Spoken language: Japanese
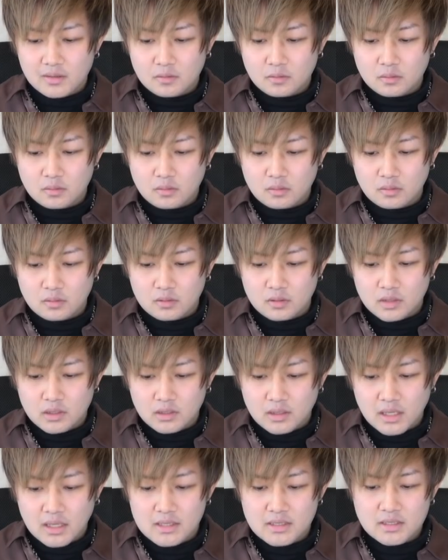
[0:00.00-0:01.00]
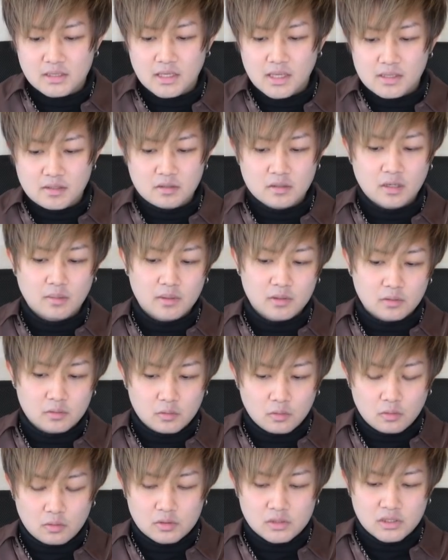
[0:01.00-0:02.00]
のー、アンチ元素壁と
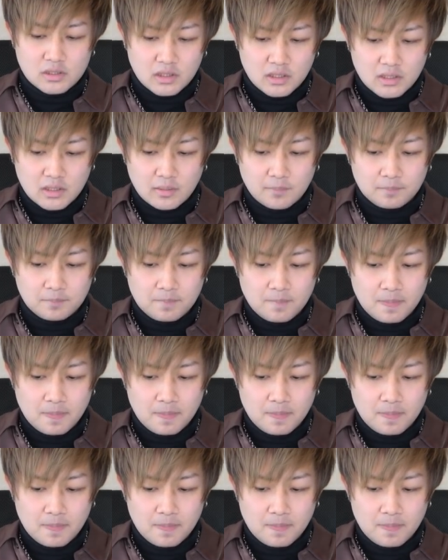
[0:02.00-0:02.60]
同時に